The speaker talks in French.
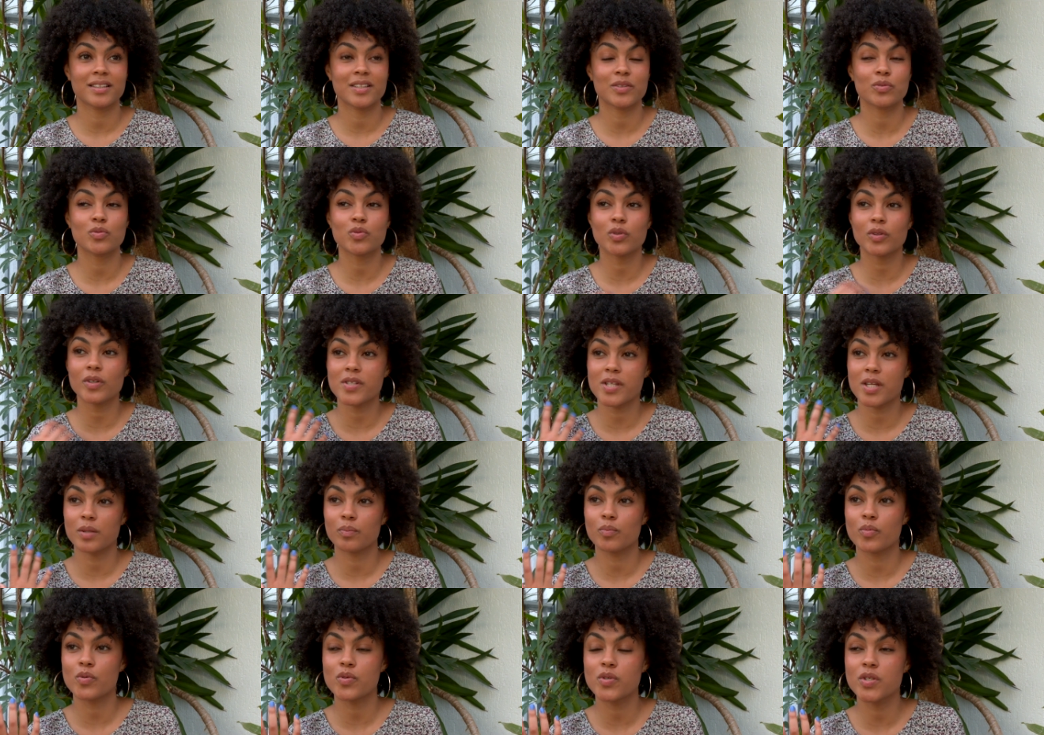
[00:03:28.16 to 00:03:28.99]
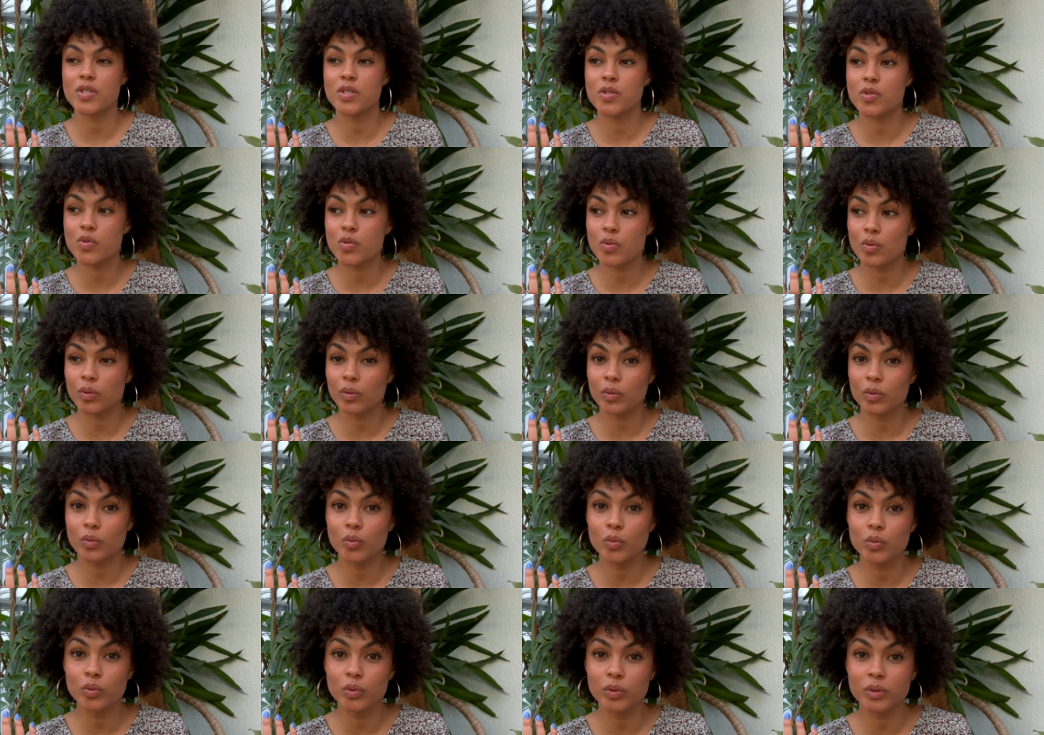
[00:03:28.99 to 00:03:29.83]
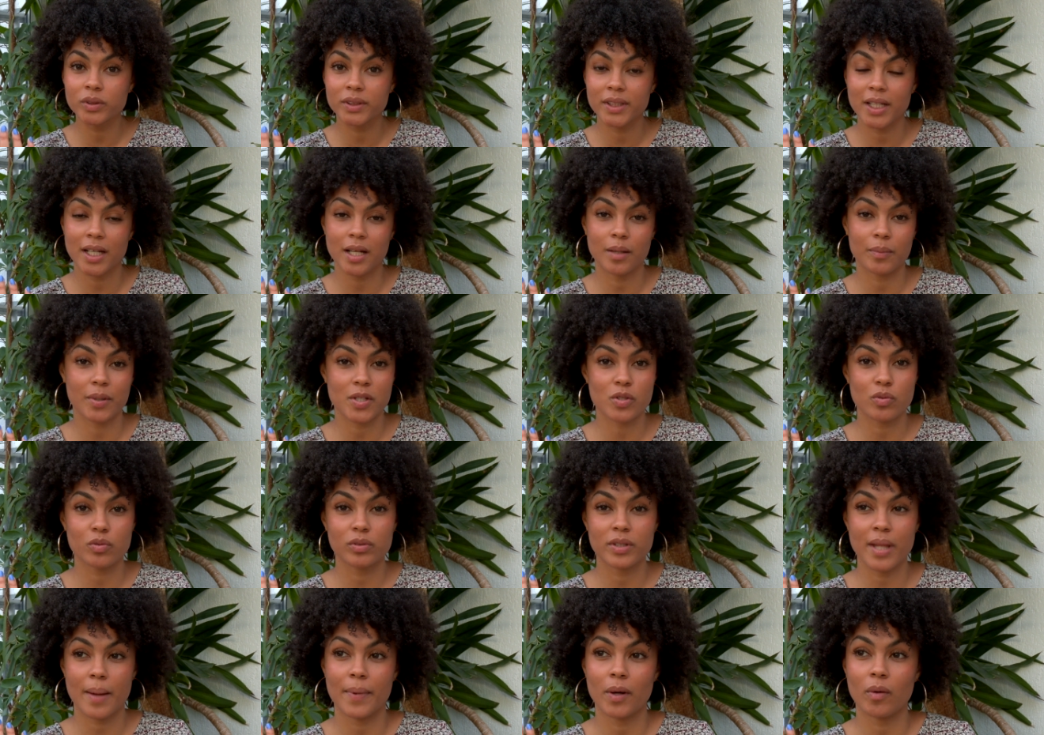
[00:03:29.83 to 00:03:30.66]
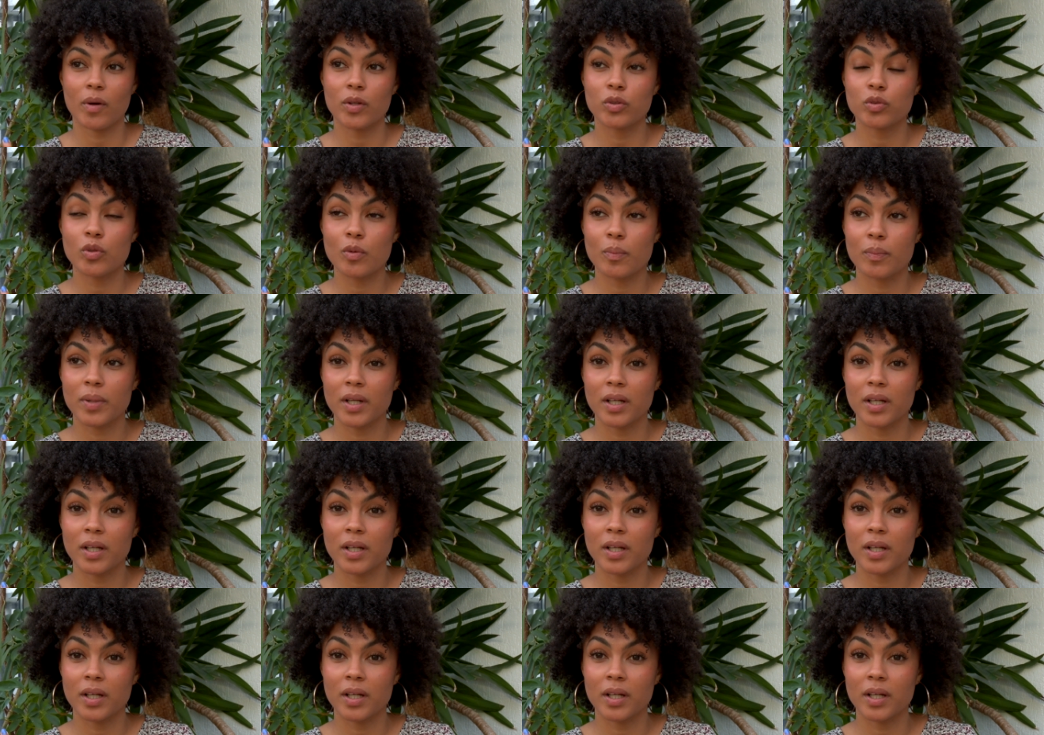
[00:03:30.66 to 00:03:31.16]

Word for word: T'es toujours dans cette position où t'as l'impression que t'as pas le droit de te